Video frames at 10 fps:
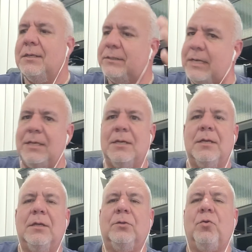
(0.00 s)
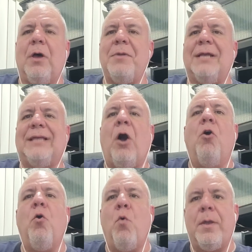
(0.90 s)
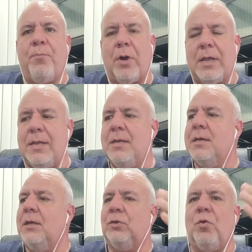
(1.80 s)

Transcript: Sí, todavía está Holloway por ahí,